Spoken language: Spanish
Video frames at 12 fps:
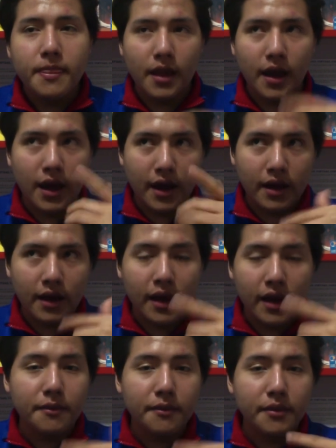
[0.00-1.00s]

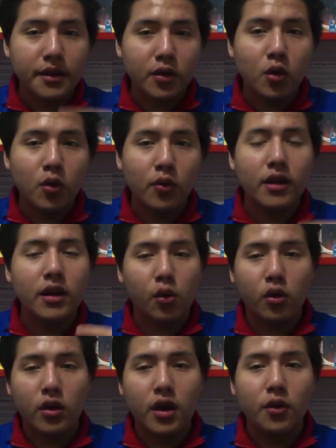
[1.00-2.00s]
alambre de cobre
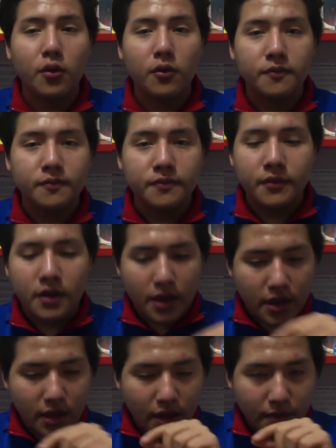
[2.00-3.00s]
enrollado
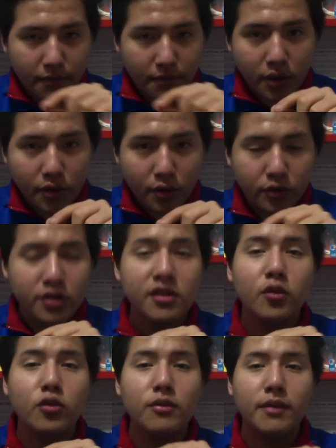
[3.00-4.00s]
y en medio tiene
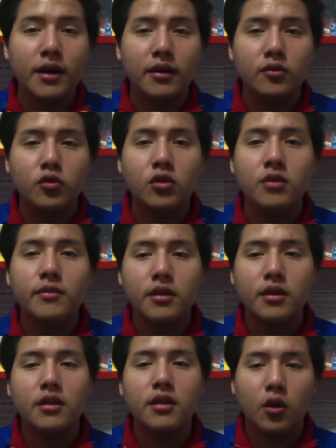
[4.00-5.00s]
un imán, un imán
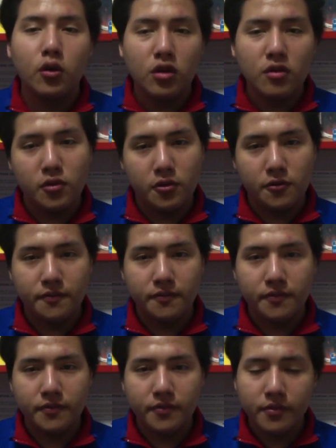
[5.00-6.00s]
de neodimio.
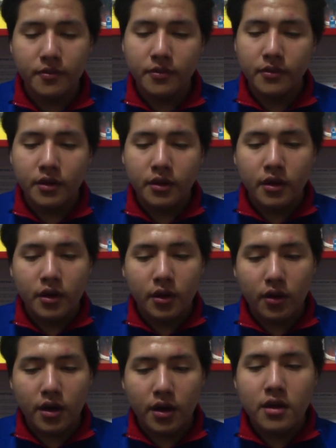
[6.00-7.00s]

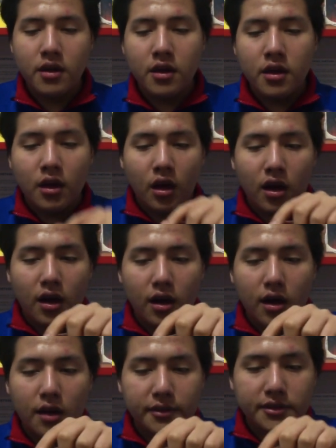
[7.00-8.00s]
¿Ok?
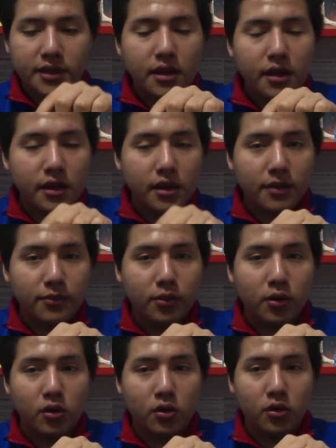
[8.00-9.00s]
Al pasar energía
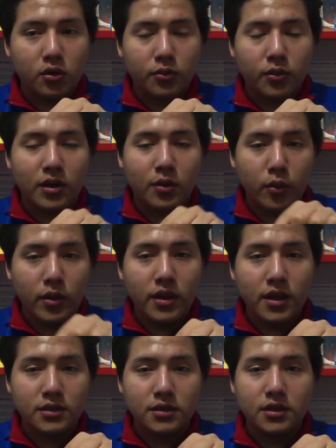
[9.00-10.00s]
por, las
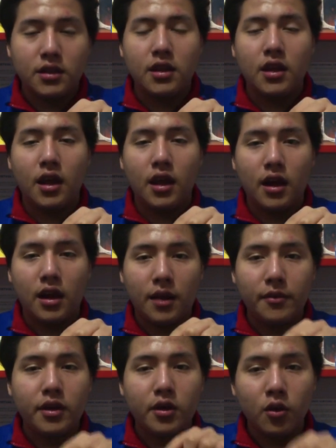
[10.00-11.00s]
bobinas de
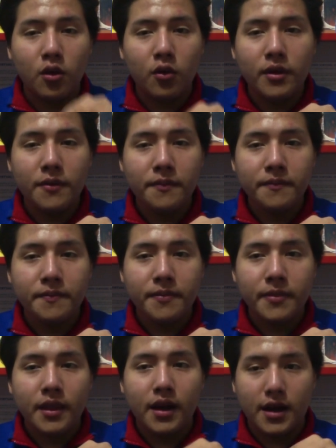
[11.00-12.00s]
alambre de cobre,
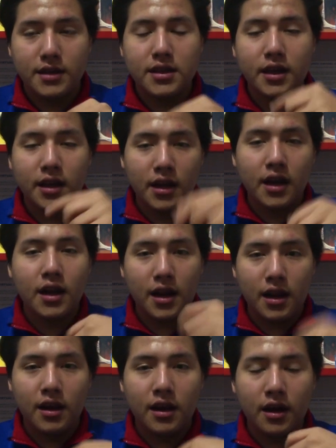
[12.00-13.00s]
hace girar
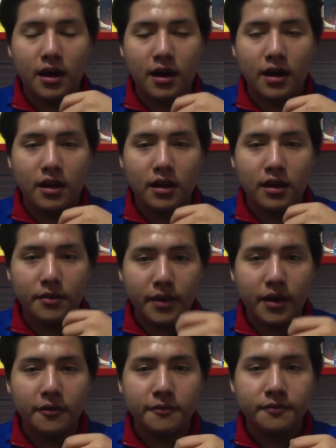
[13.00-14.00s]
al,
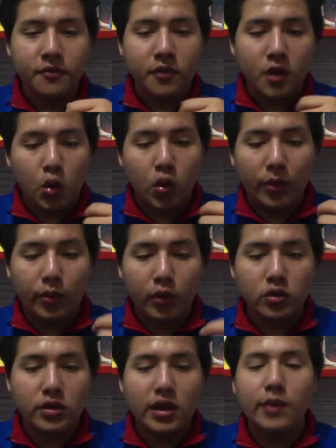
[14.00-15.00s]
imán, lo cual
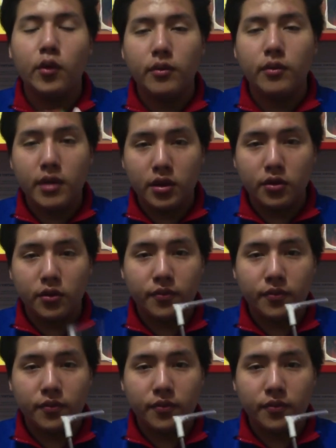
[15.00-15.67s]
produce el movimiento.